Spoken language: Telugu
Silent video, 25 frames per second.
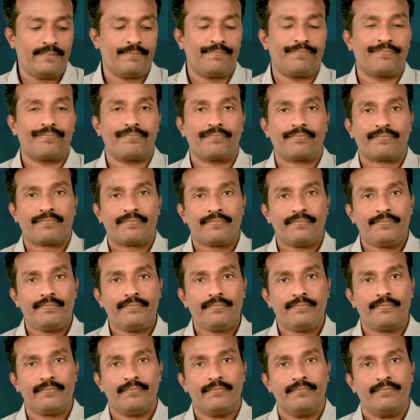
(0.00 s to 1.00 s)
నీవు
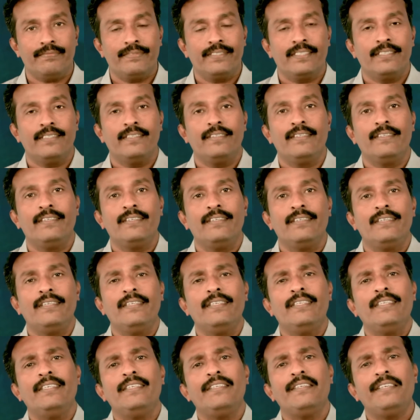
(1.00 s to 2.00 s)
చెప్పుచున్న సంగతి
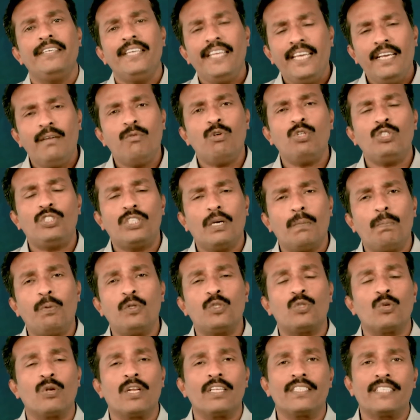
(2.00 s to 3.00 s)
ఏమిటి నీవు
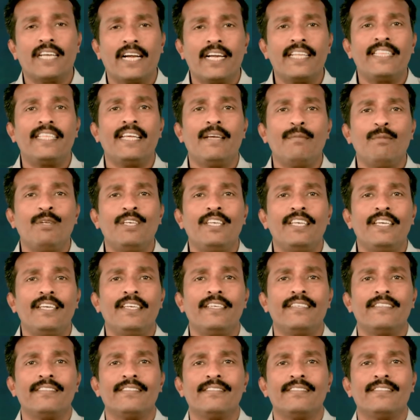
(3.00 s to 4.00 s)
చెప్పుచున్న సంగతి ఏమిటి
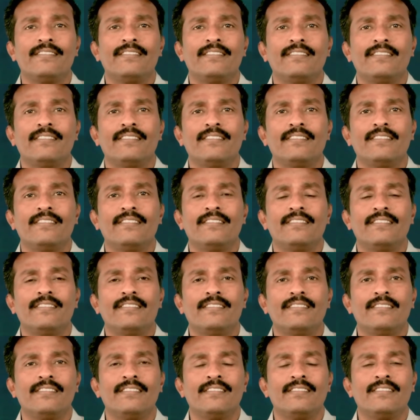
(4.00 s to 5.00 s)
మనుష్య
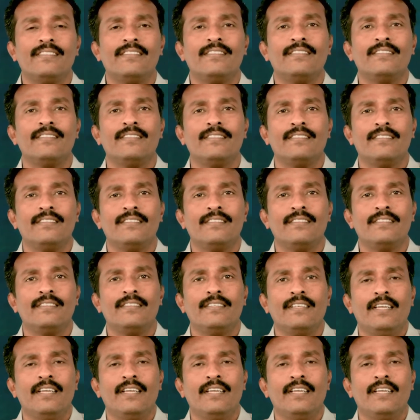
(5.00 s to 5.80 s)
కుమారుడగు ఈయన